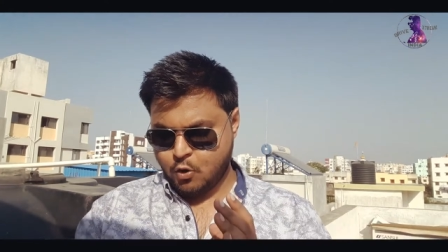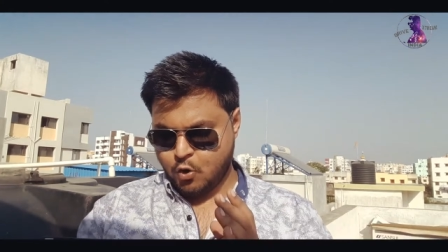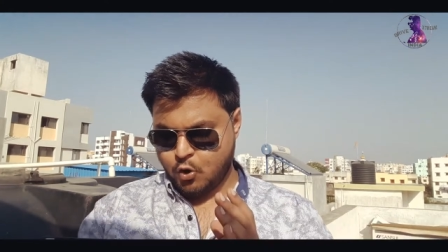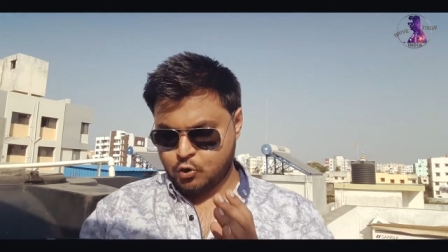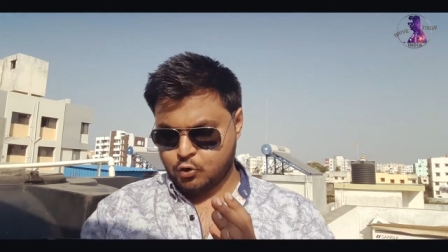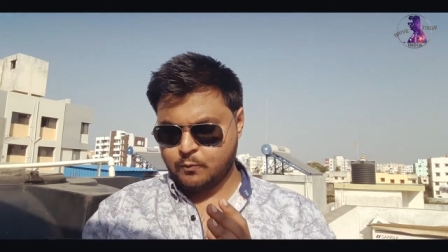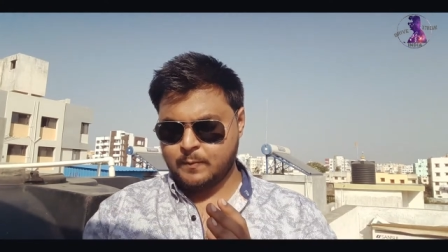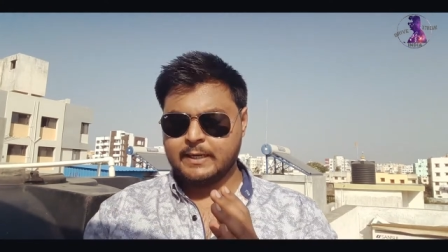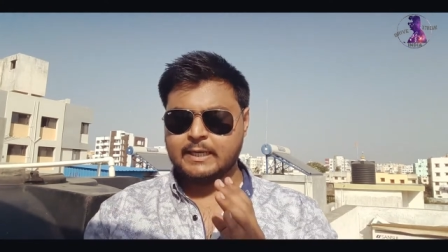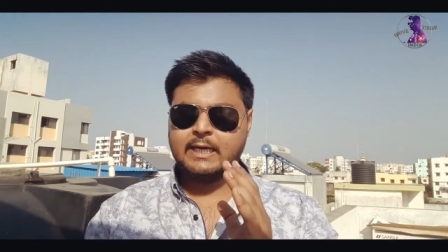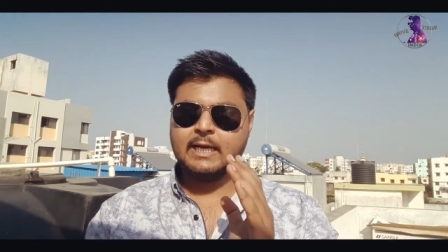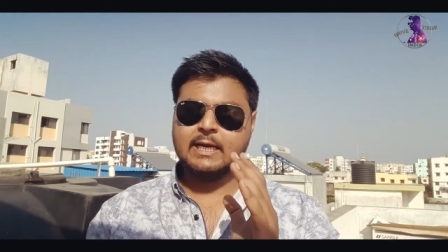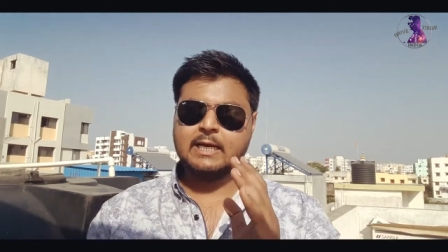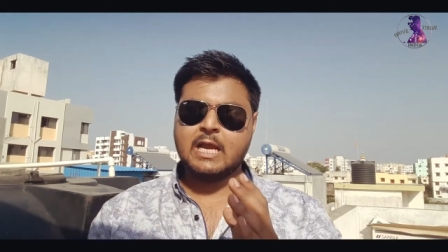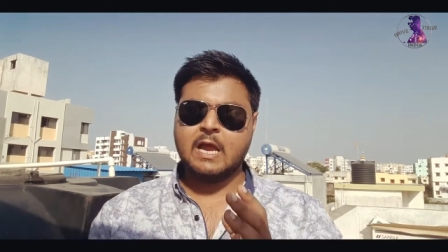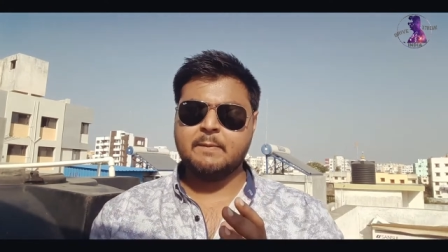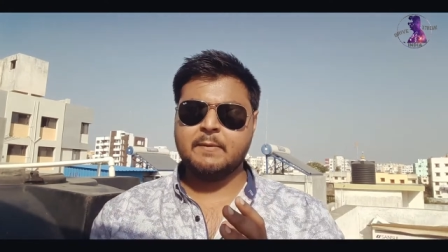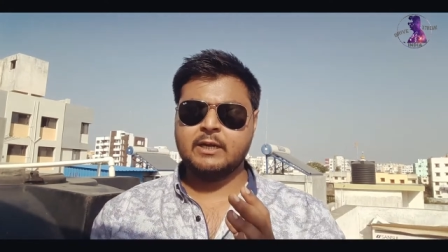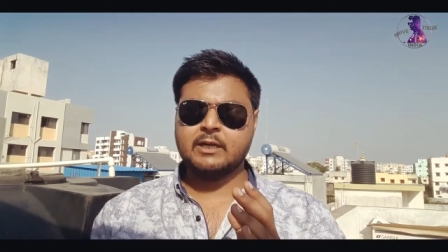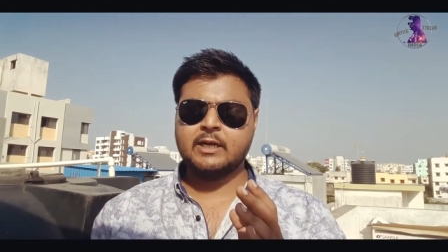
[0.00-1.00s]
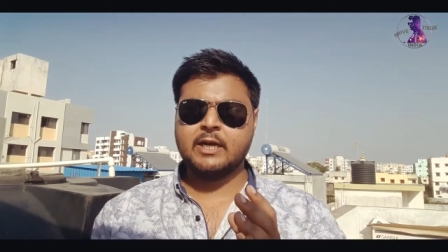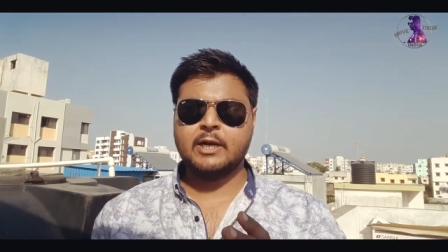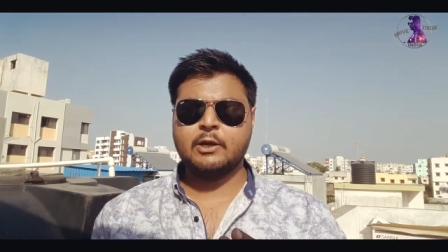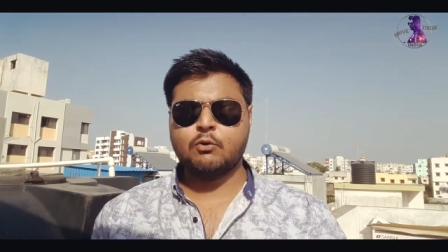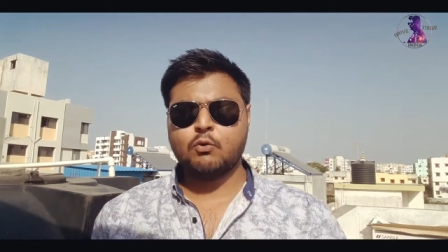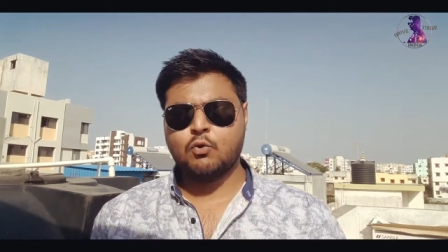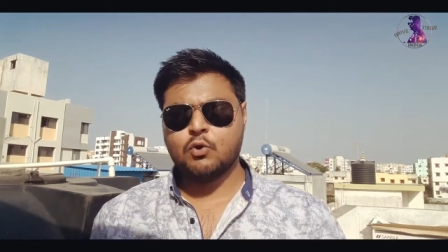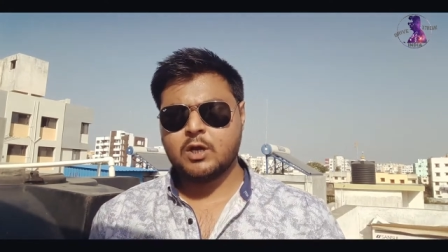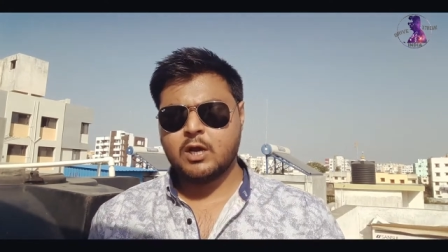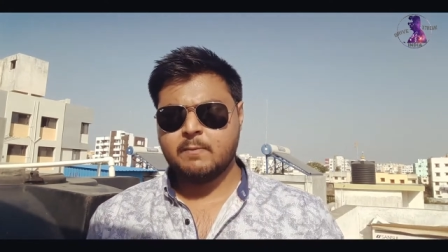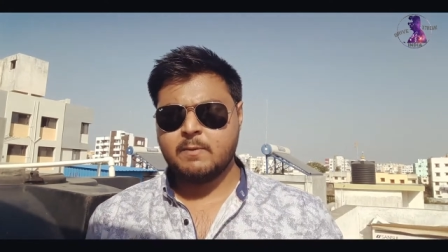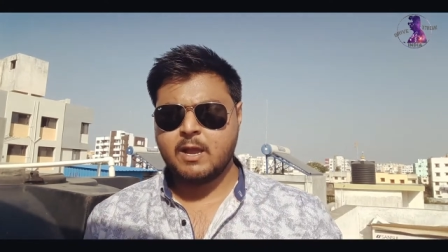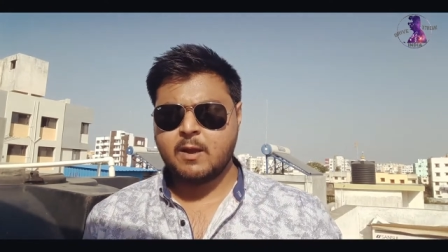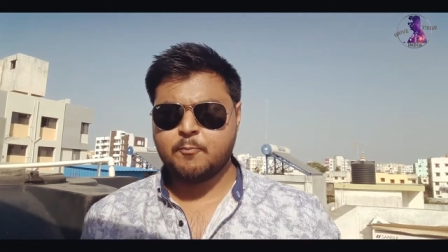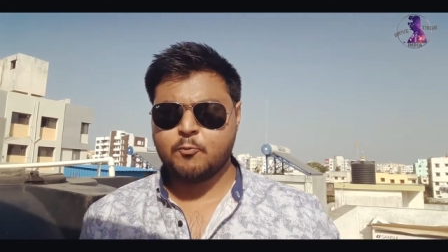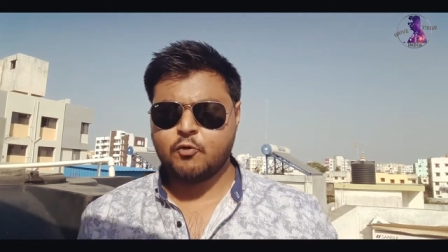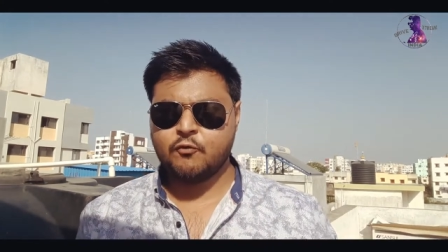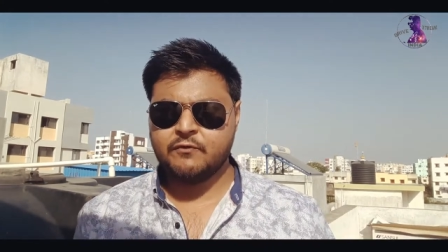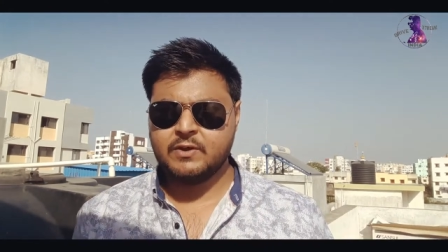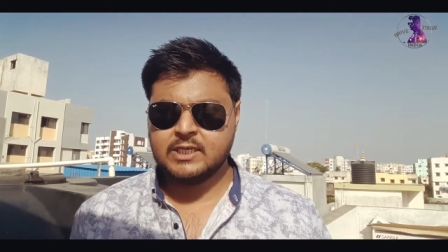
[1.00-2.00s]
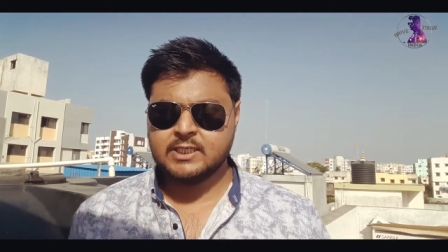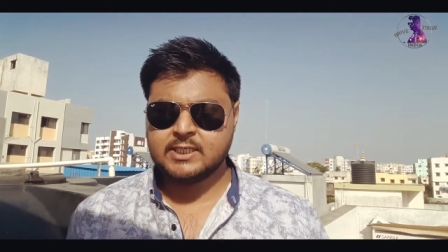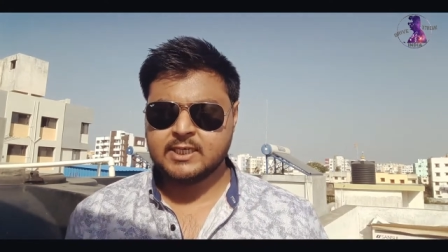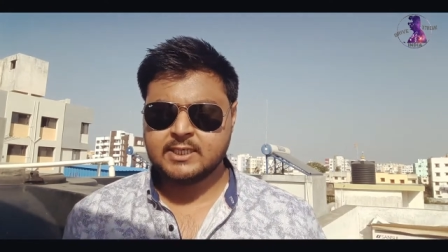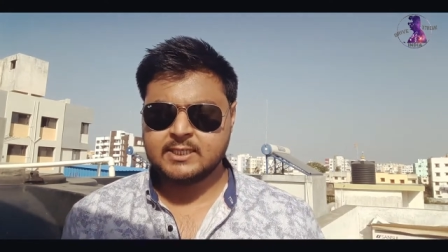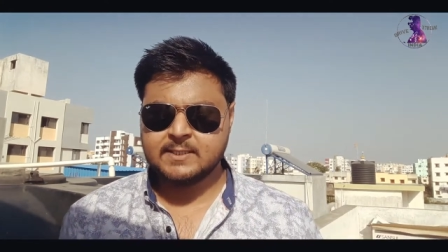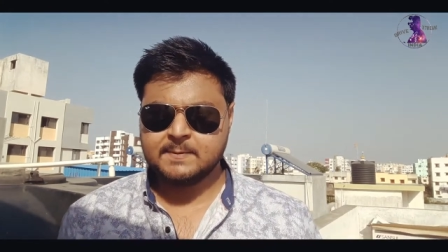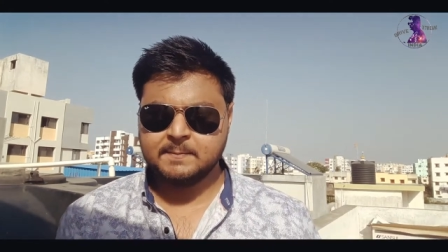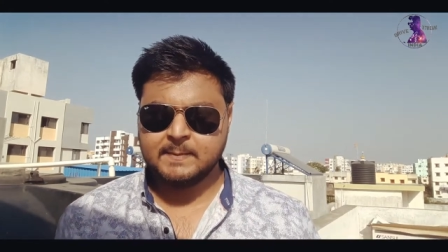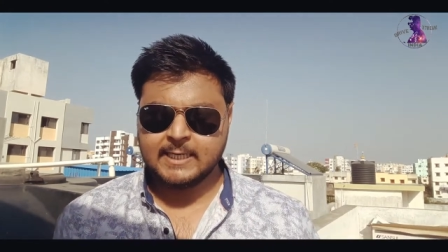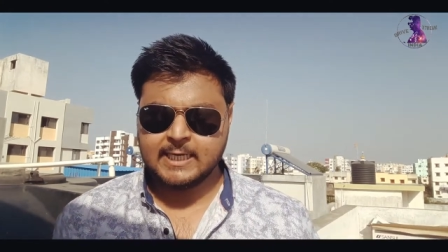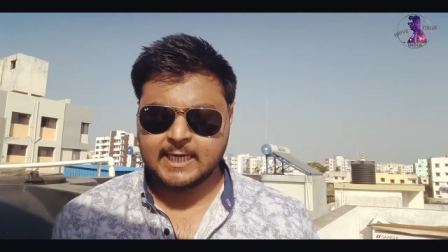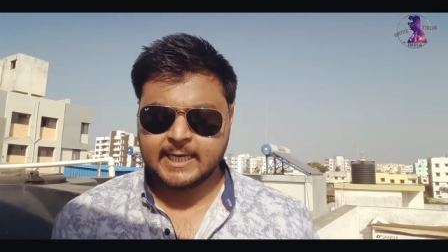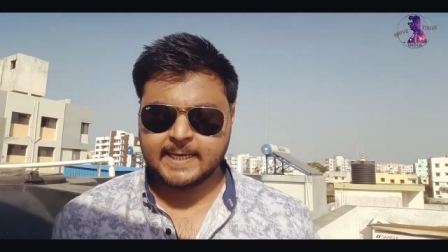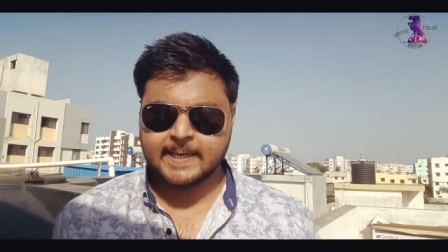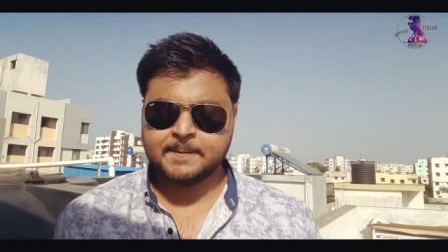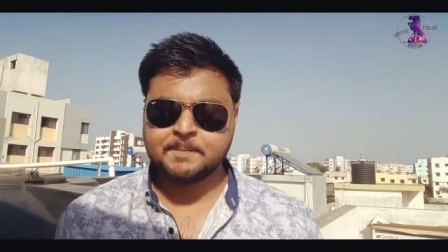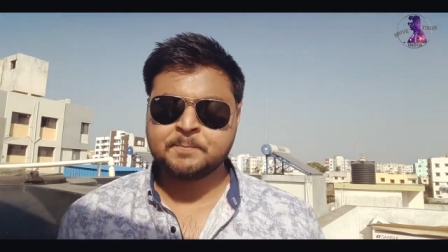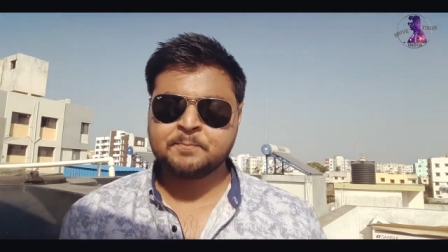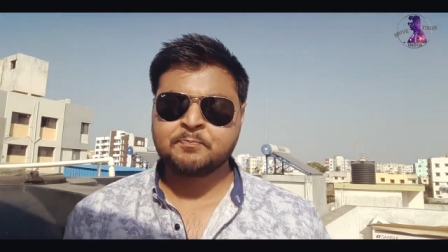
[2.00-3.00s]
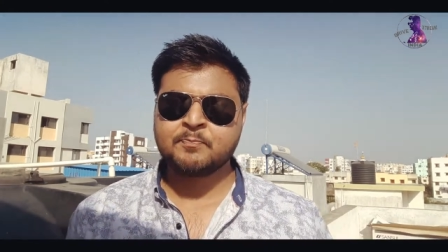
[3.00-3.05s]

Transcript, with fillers: ऑटोमेटिक क्लाइमेट कंट्रोल का भी आपको फीचर्स मिलेंगे